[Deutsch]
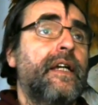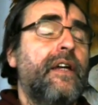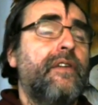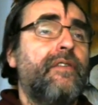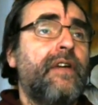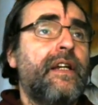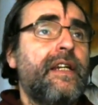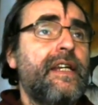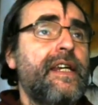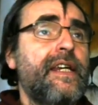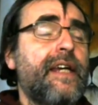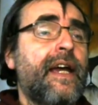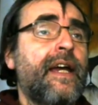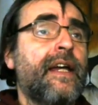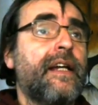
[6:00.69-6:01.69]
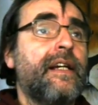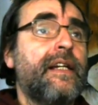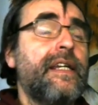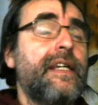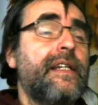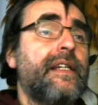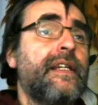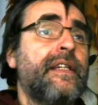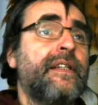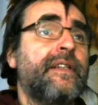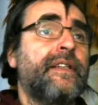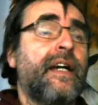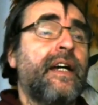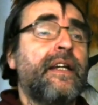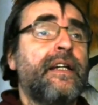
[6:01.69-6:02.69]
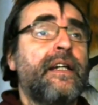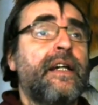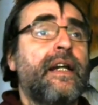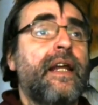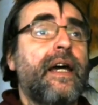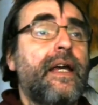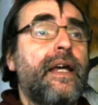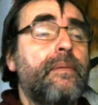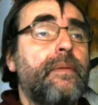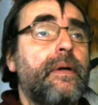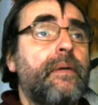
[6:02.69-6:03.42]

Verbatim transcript: wenn ich ein Glied in seinem Leib